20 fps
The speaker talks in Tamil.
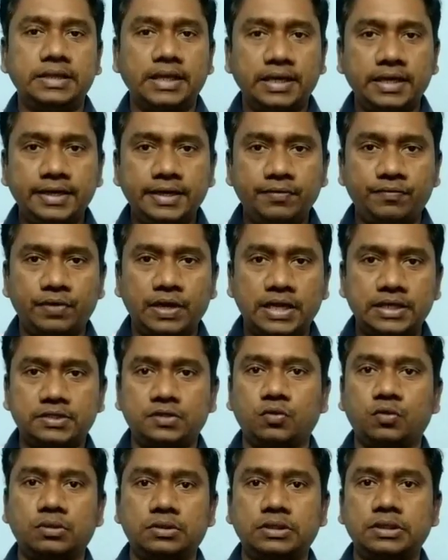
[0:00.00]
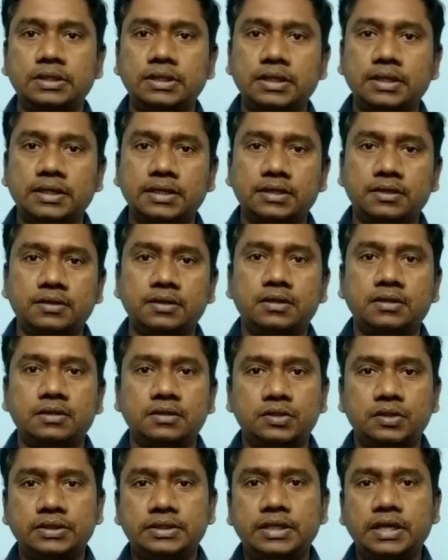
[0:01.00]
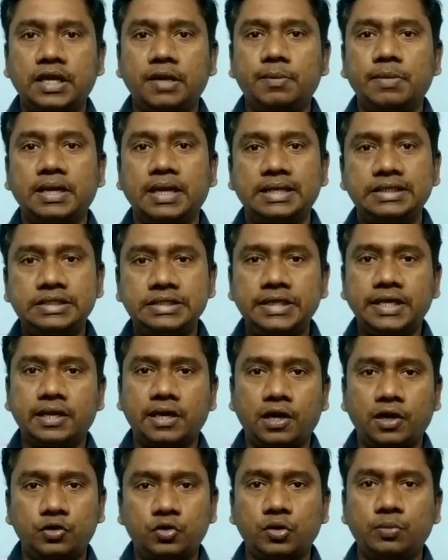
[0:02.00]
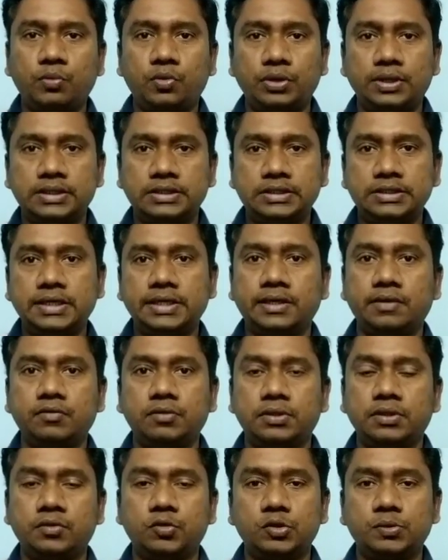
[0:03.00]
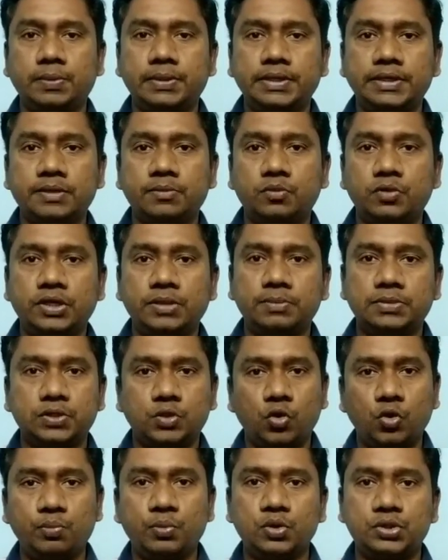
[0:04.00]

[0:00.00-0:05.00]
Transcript: எல்இடி ஃப்ளாஷ் e கொடுத்துருக்காங்க ஸோ இது இல்லாமல் ஹெச்டிஆர் ஆட்டோ மோட் ஹெச்டிஆர் வந்து யூஸ் பண்ணிக்க முடியும் ஸ்லோ